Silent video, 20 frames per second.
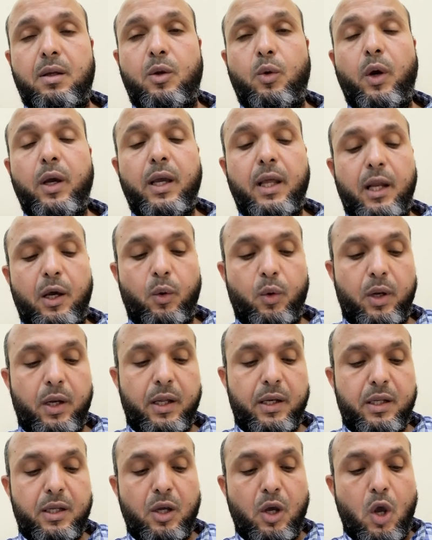الوجه
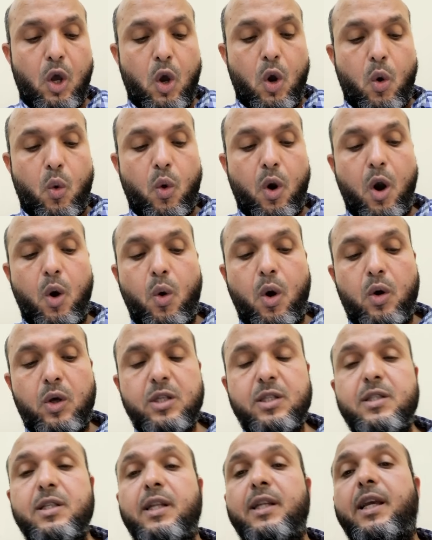الاولاني
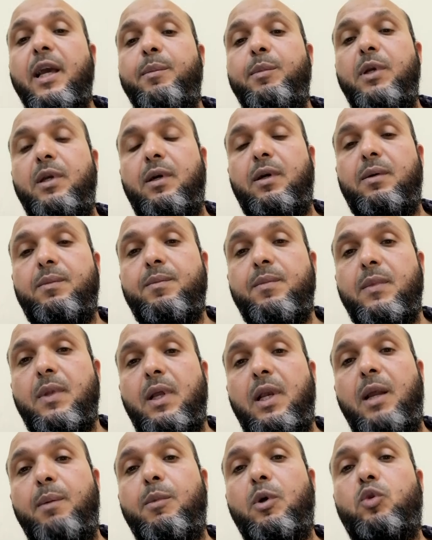وهو وصل الجميع
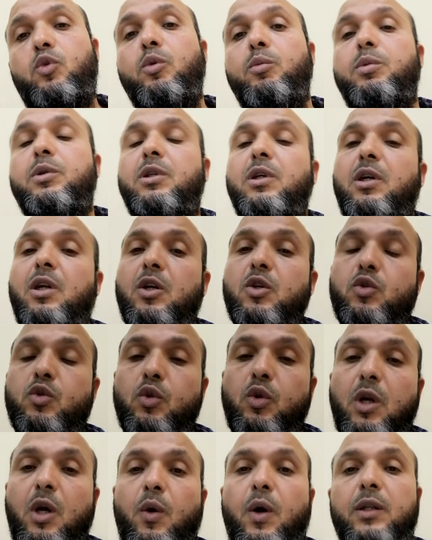لما تكون بتقرا
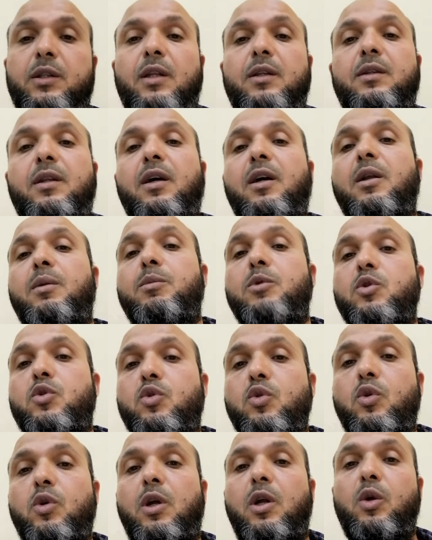صورة وهتنتقل من
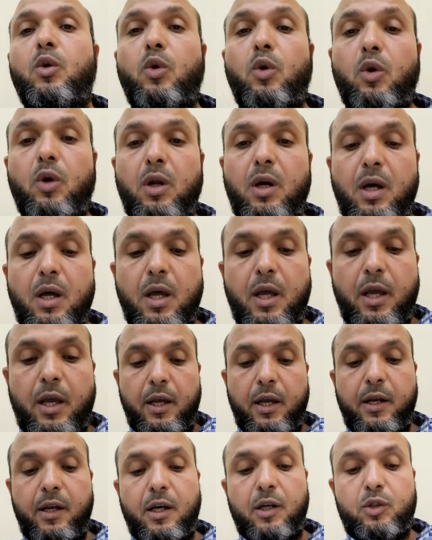صورة لاخرى
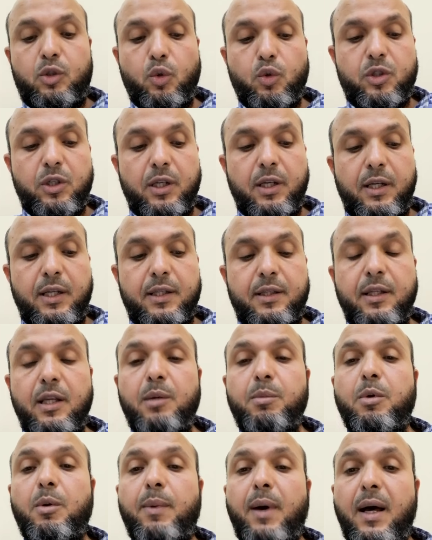انك توصل
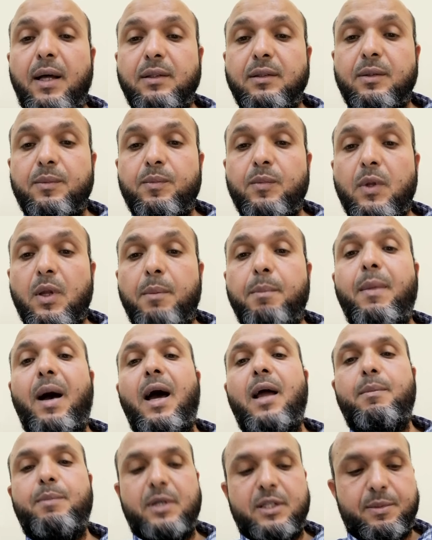الاثنين ببعض
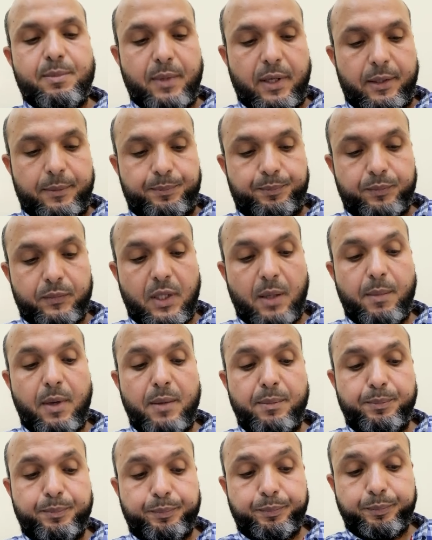مع البسمله
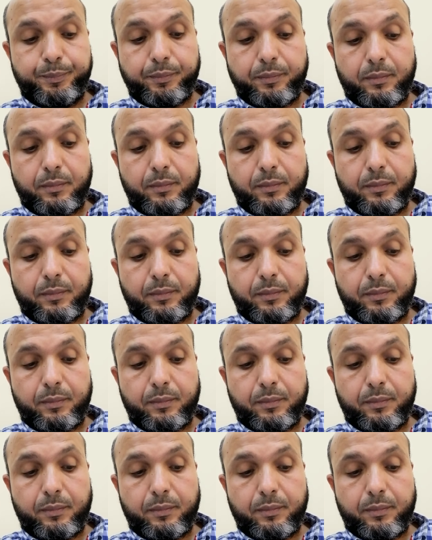تمام